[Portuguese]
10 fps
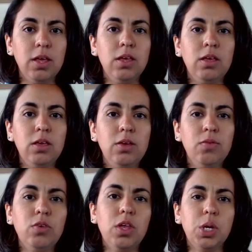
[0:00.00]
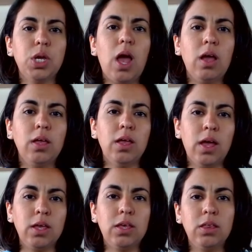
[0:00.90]
E vou deixar
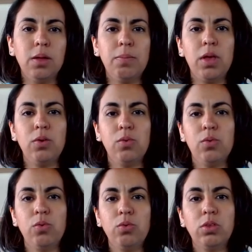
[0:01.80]
aqui também o,